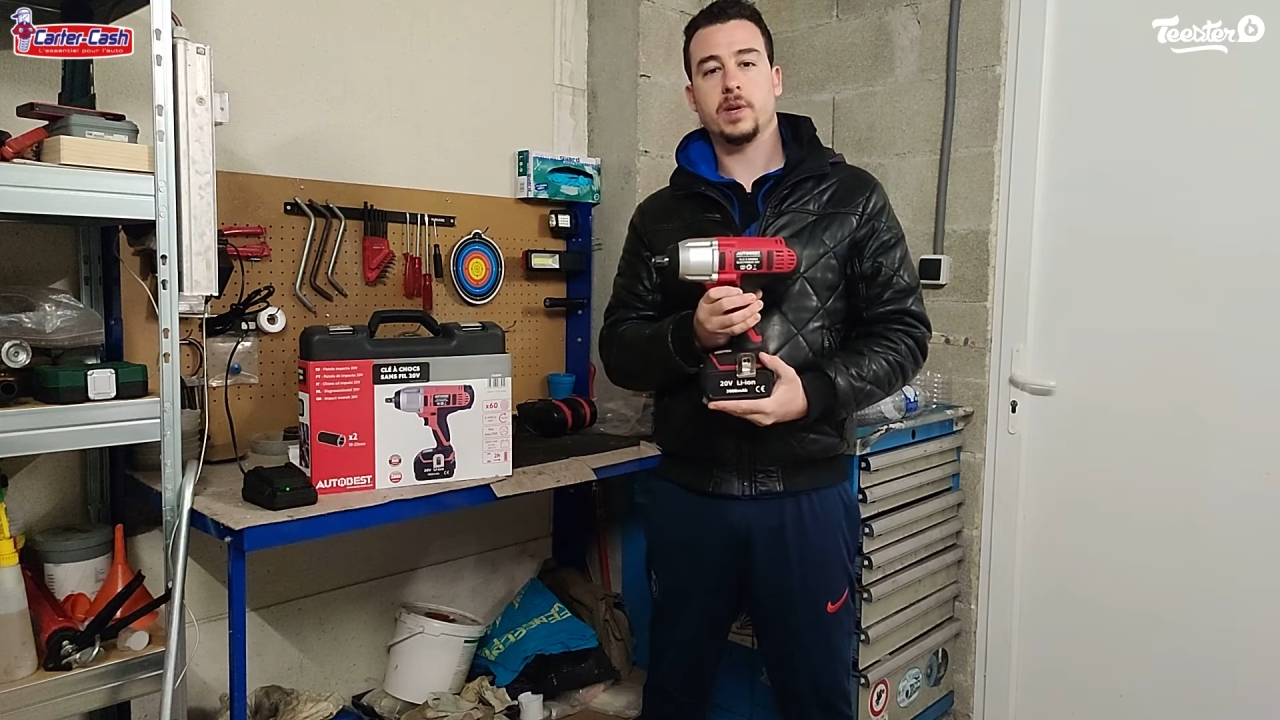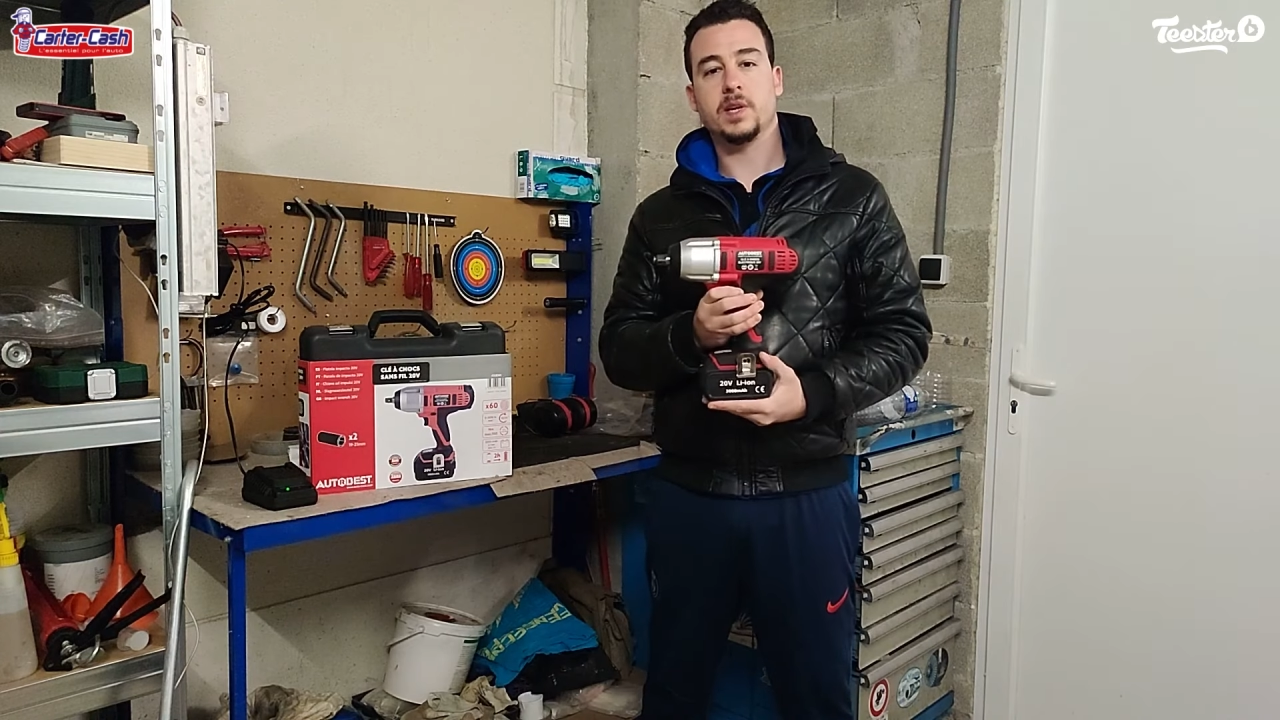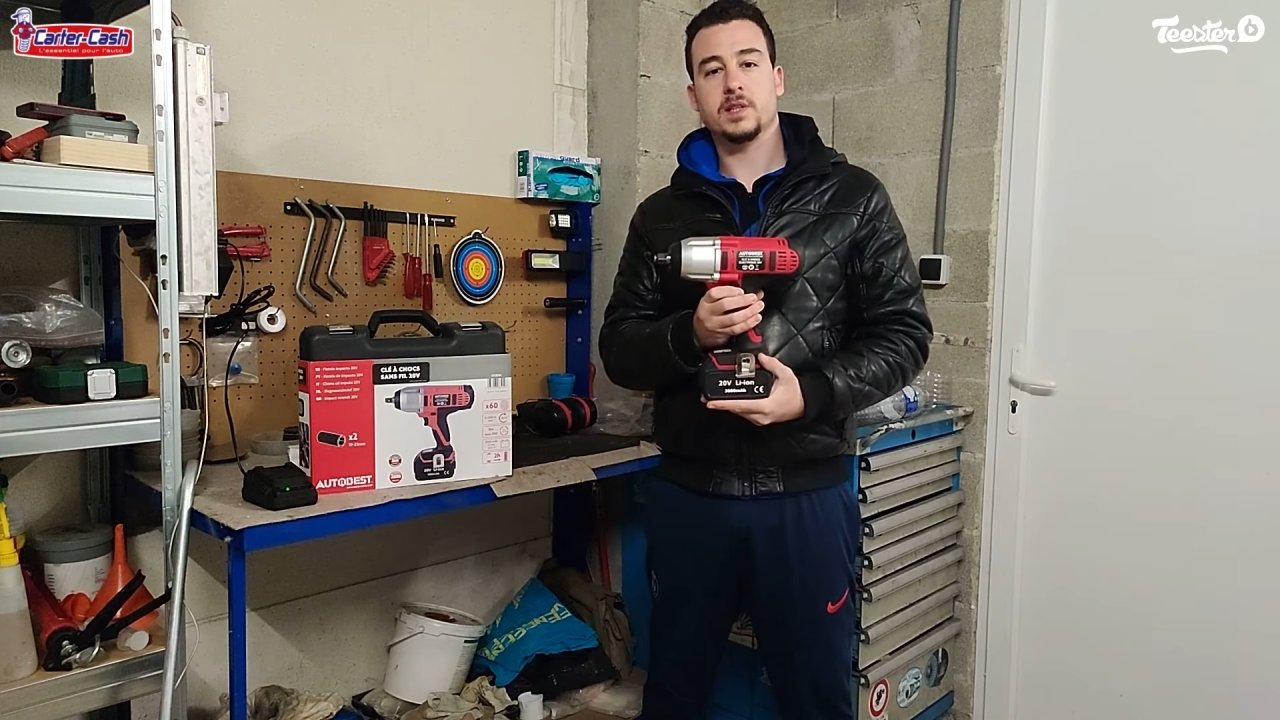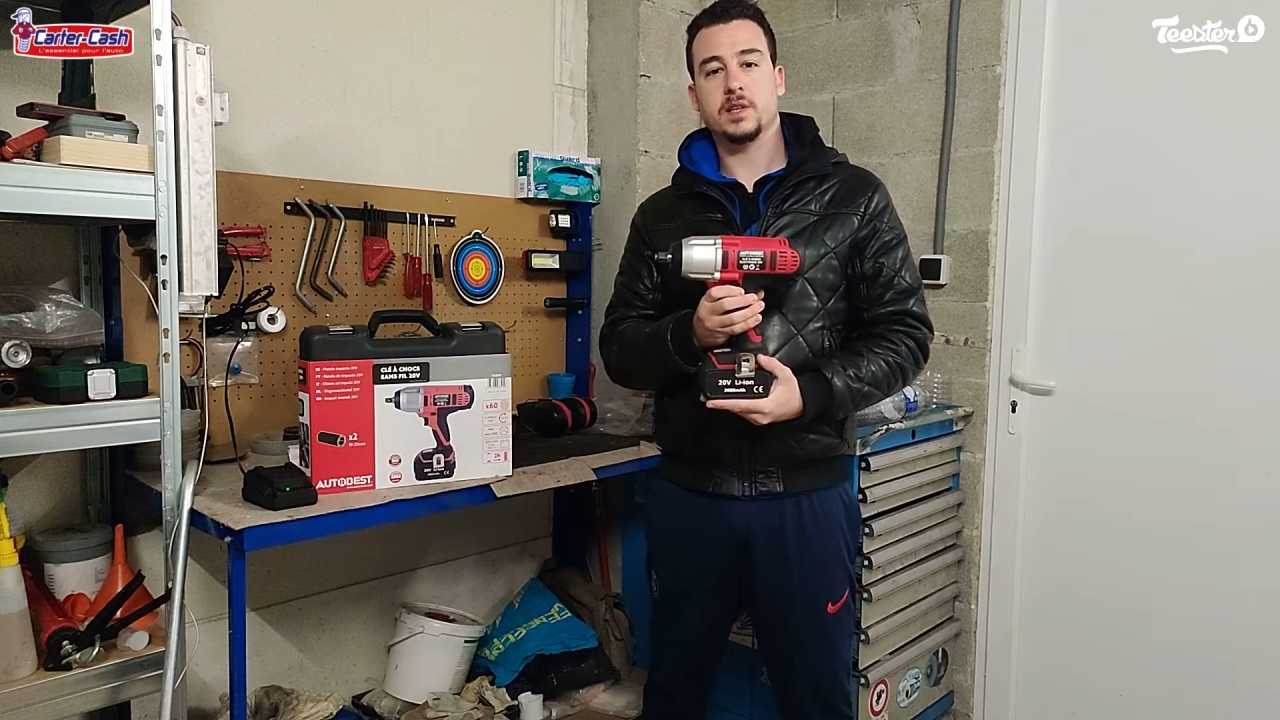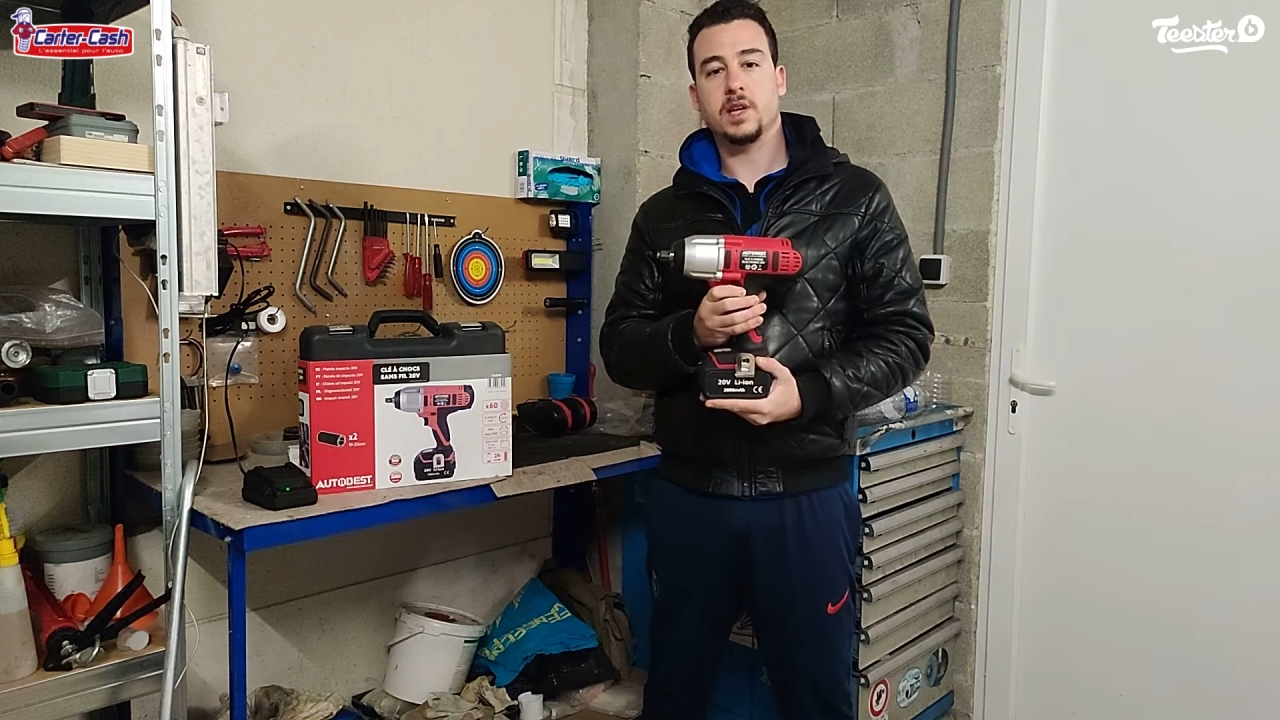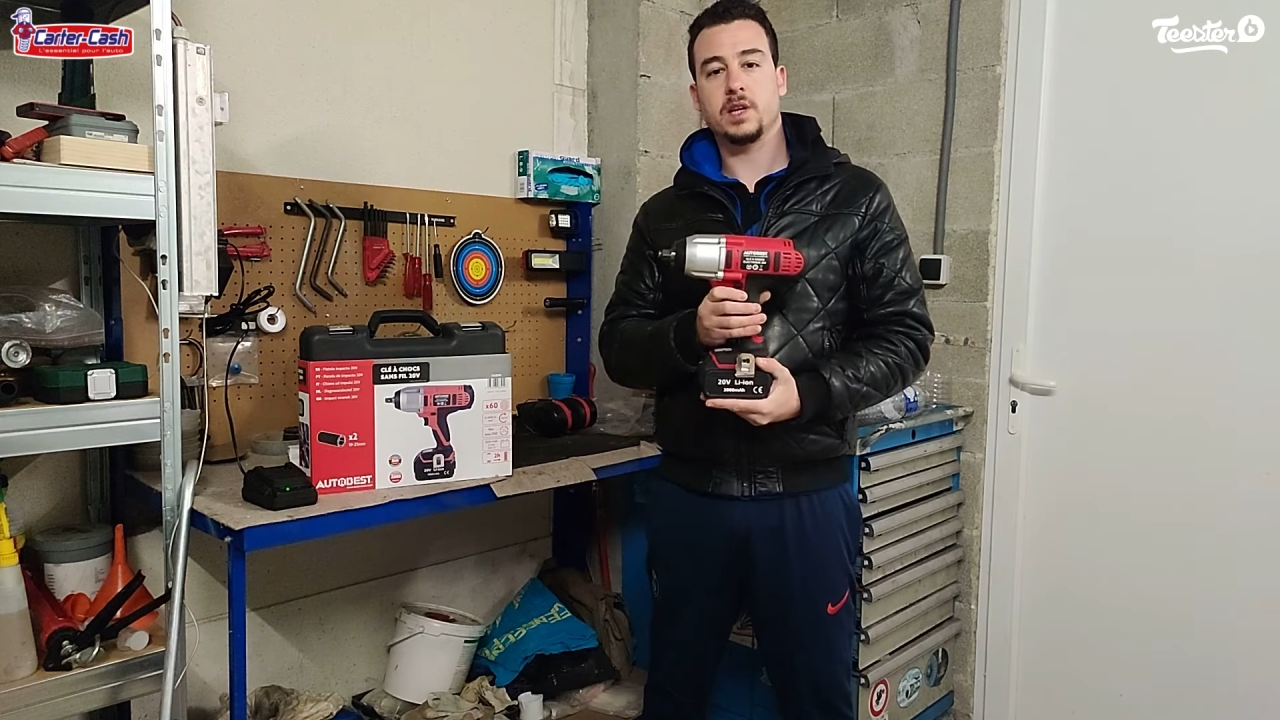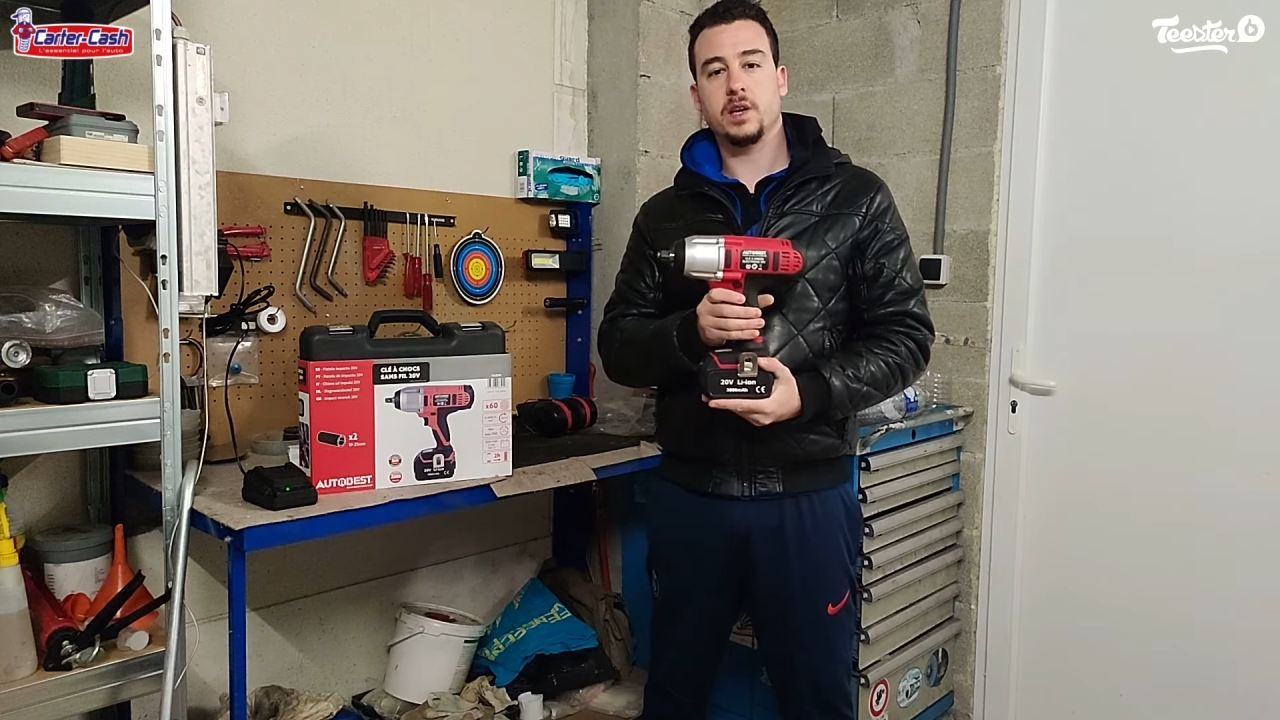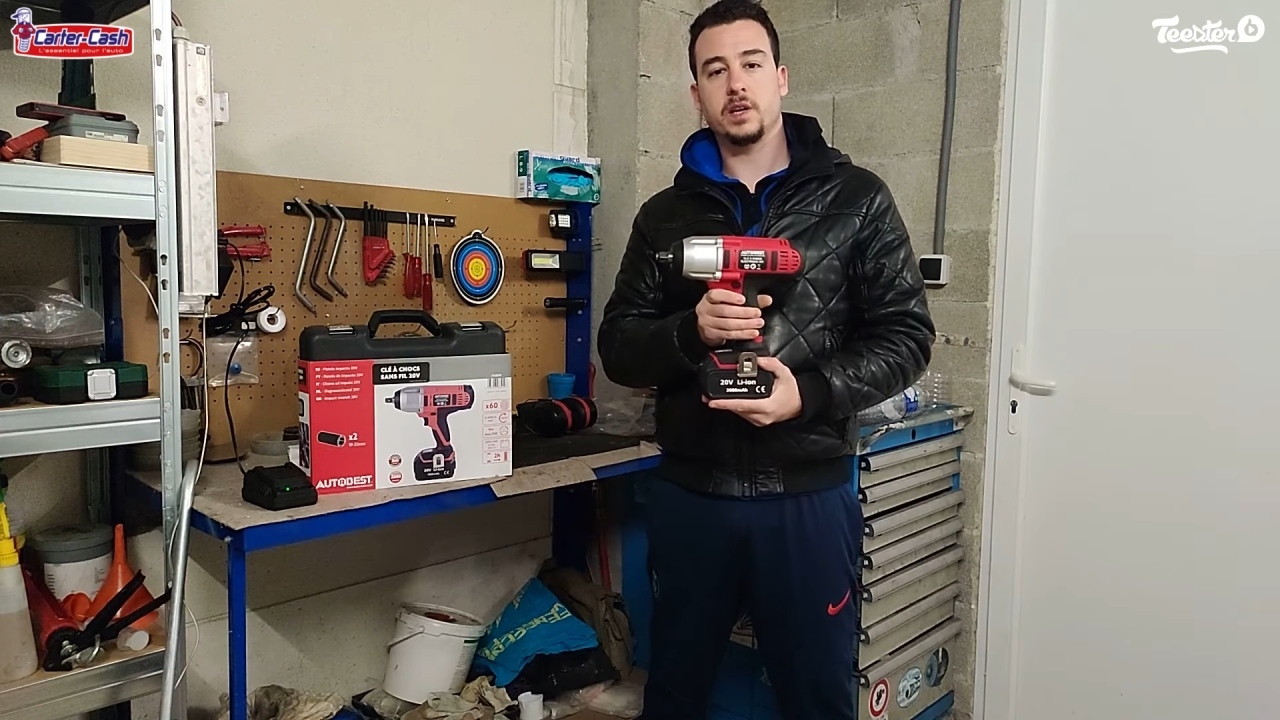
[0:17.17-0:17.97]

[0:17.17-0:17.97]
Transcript: magasins Carter